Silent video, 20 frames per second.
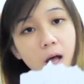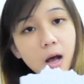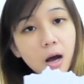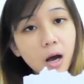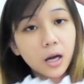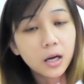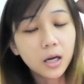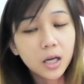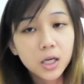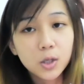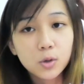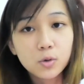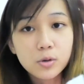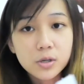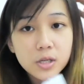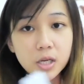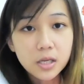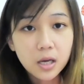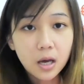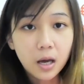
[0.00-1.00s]
karena ada
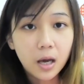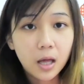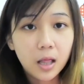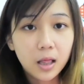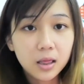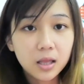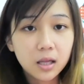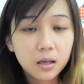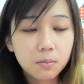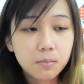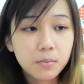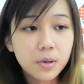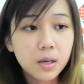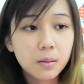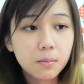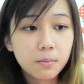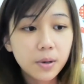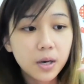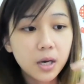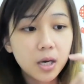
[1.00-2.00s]
tulisannya L dan
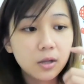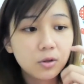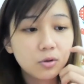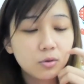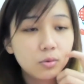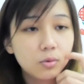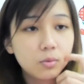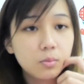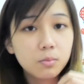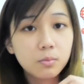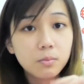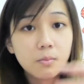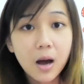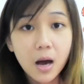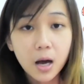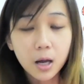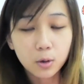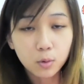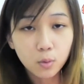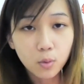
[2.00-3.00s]
B. B itu
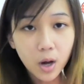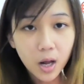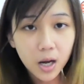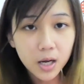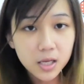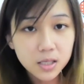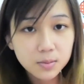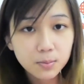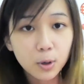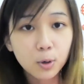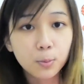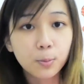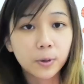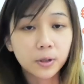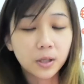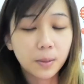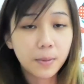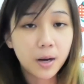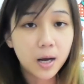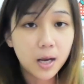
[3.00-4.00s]
baru alias baru
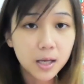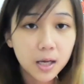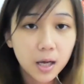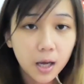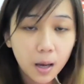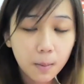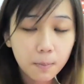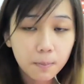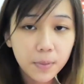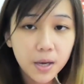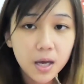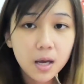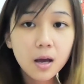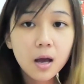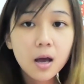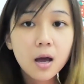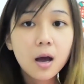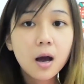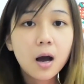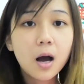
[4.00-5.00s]
pertama kali camping.
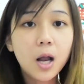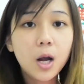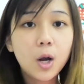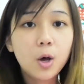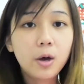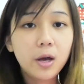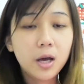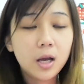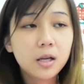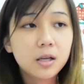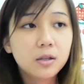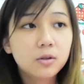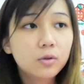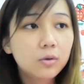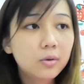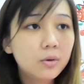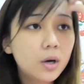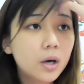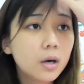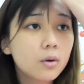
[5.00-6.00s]
Kalau L
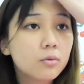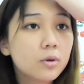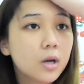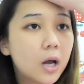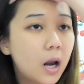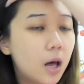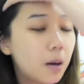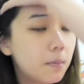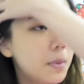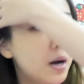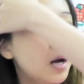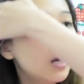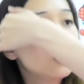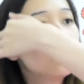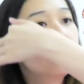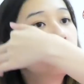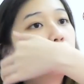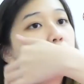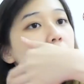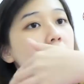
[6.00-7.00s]
itu kayak udah lama
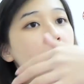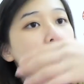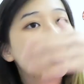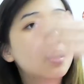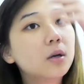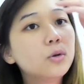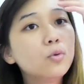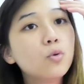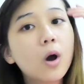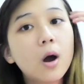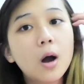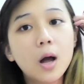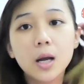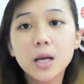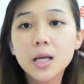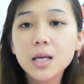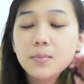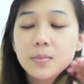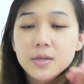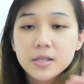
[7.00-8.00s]
alias sudah kedua
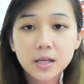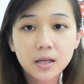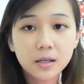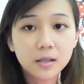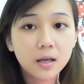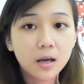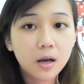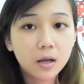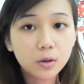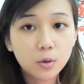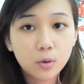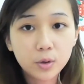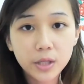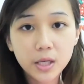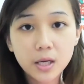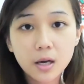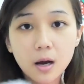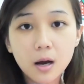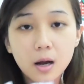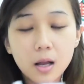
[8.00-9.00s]
kali misalnya atau
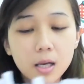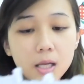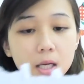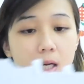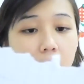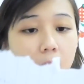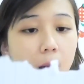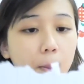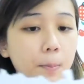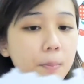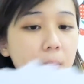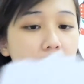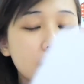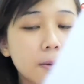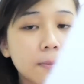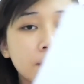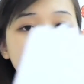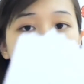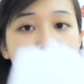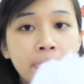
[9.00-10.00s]
ketiga kali camping.
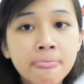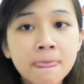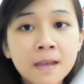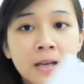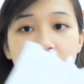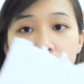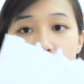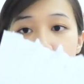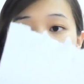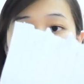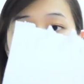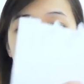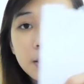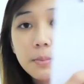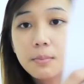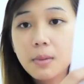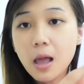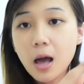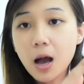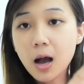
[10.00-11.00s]
Terus yang di
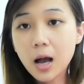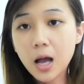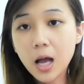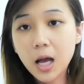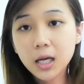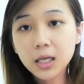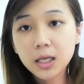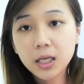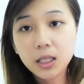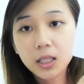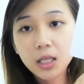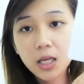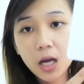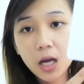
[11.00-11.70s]
belakang ini